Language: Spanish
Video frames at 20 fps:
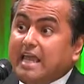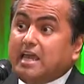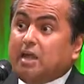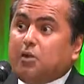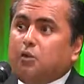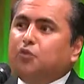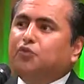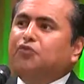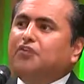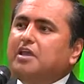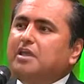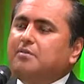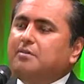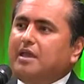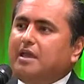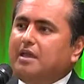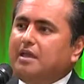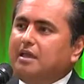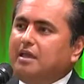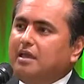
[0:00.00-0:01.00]

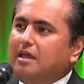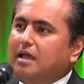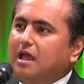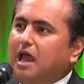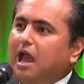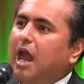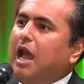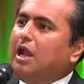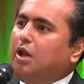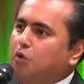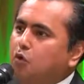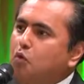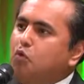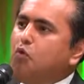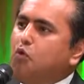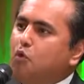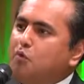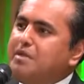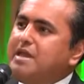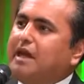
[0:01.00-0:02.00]
inclusive
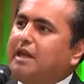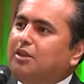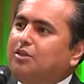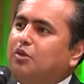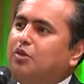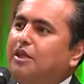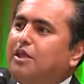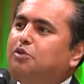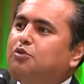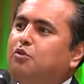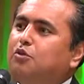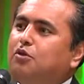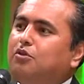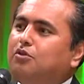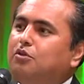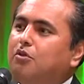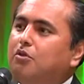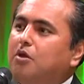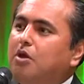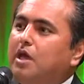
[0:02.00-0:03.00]
algún gobierno de
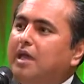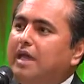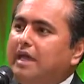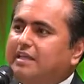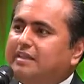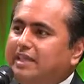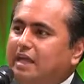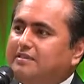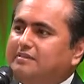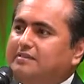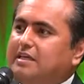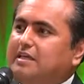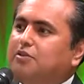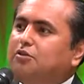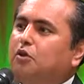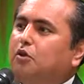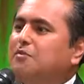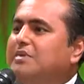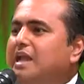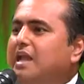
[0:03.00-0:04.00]
turno está
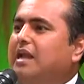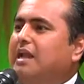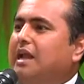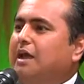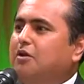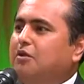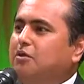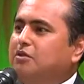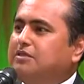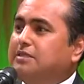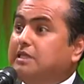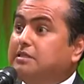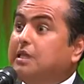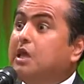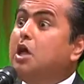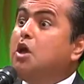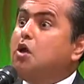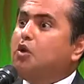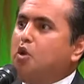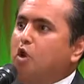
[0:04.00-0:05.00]
haciendo bien las cosas,
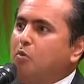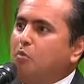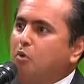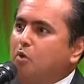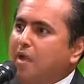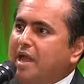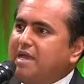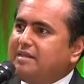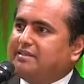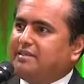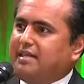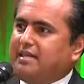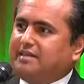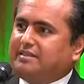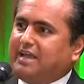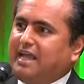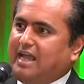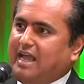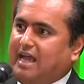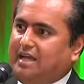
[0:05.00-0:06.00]
como es
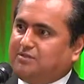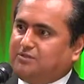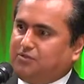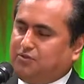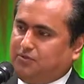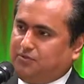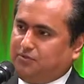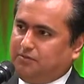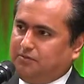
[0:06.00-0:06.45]
este caso.